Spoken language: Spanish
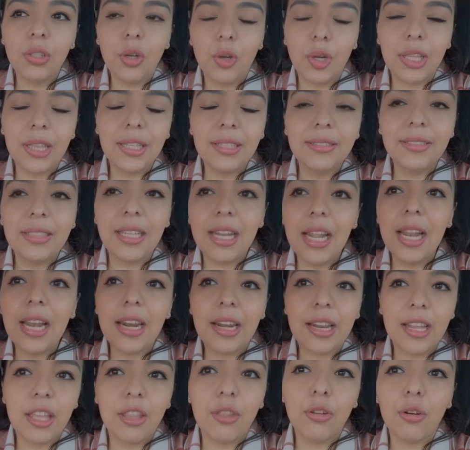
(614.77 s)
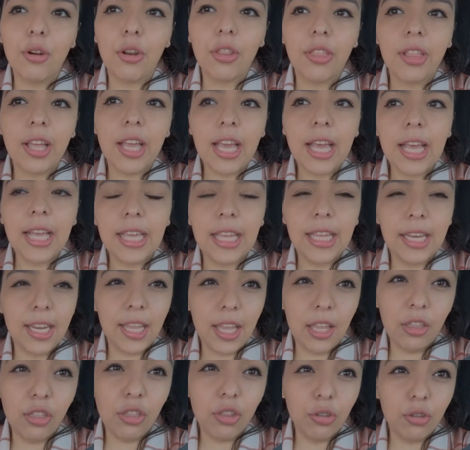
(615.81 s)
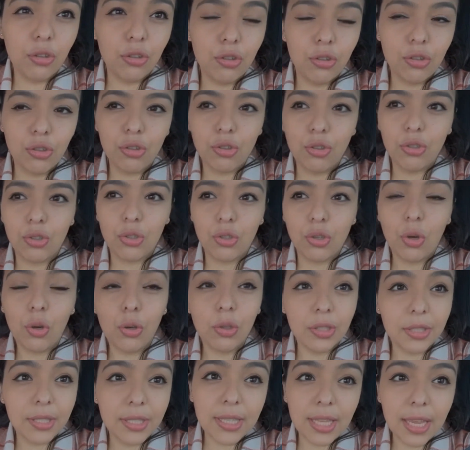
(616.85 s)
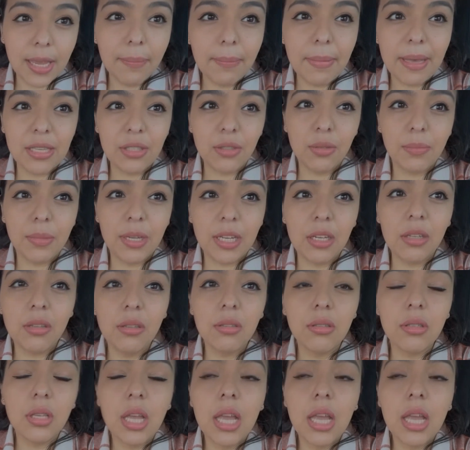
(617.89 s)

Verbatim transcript: Ahorita están alrededor de 511 más o menos.